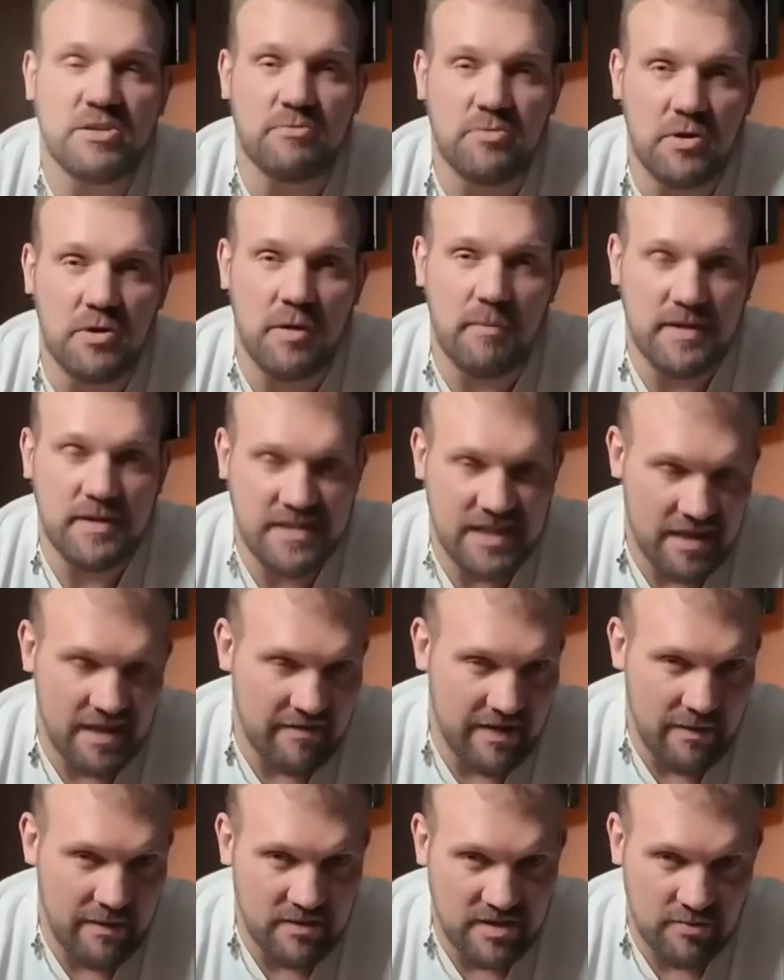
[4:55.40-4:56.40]

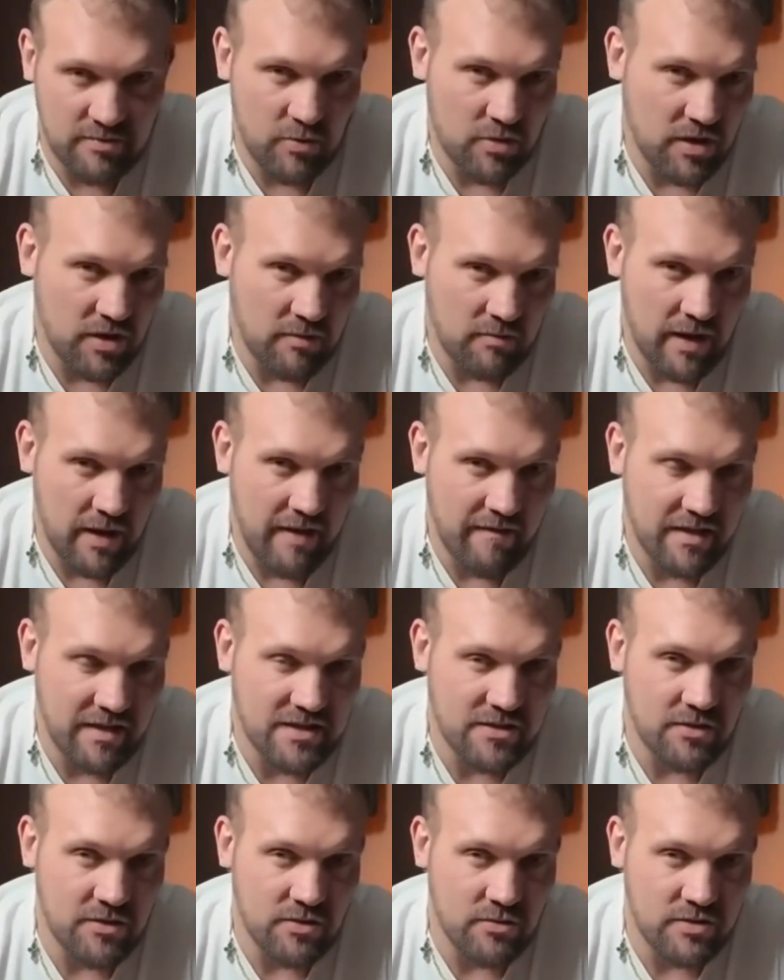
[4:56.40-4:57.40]
conocimiento en la mesa.
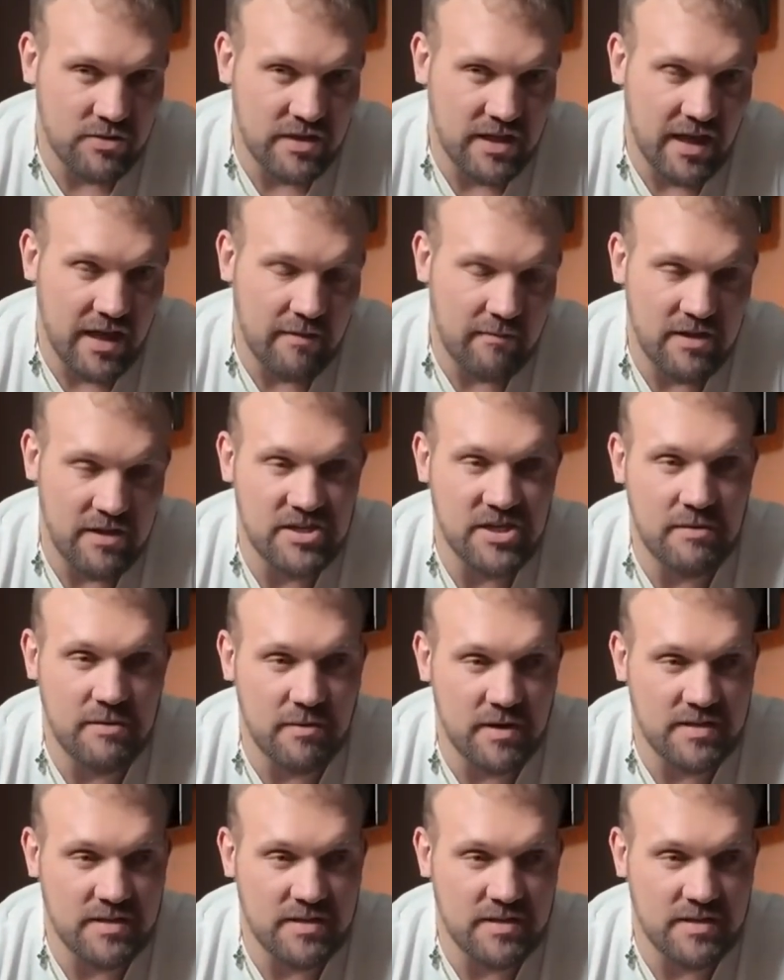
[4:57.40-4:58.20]
Muchos